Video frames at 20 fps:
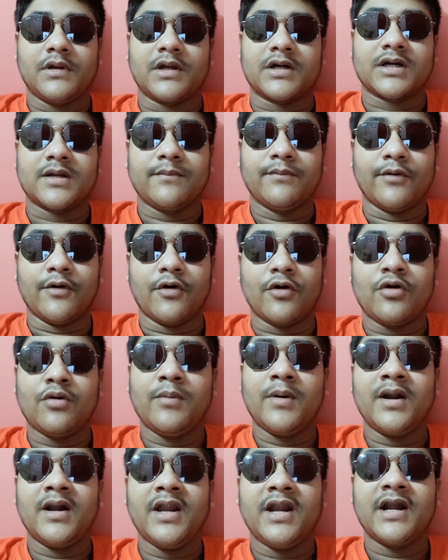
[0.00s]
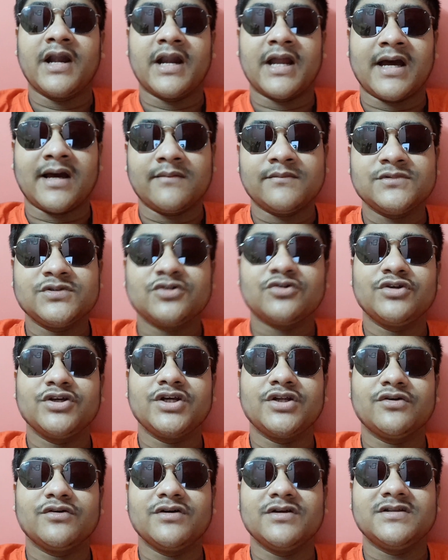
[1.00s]
একটা ভগবানের নাম
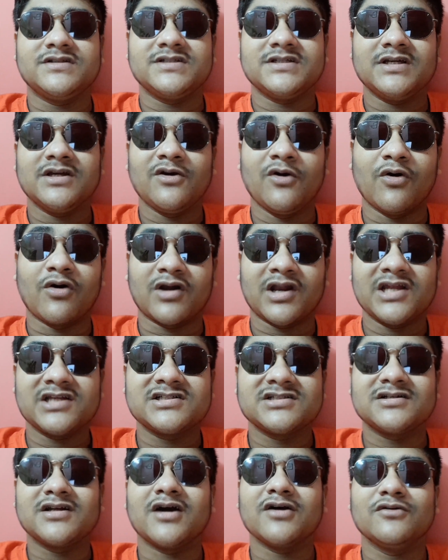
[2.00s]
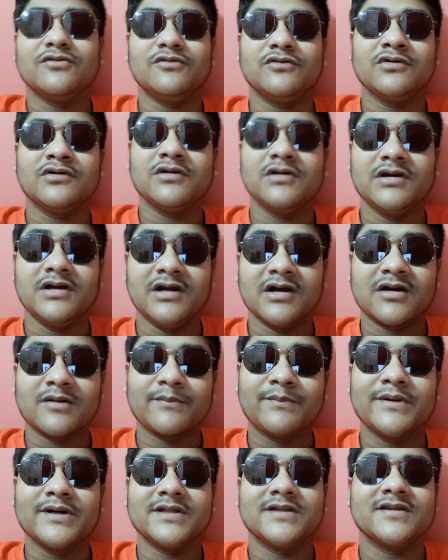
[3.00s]
জড়িয়ে রয়েছে গণেশ ঠাকুর
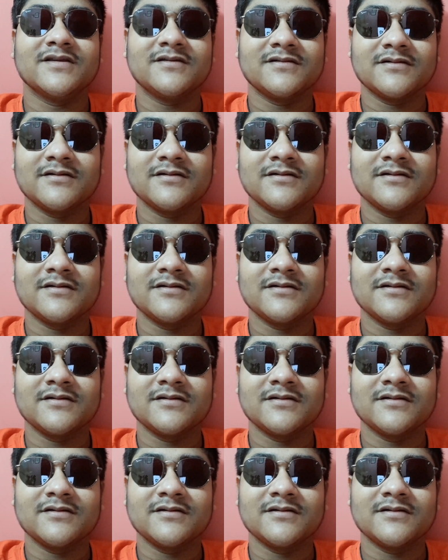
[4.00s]
গণপত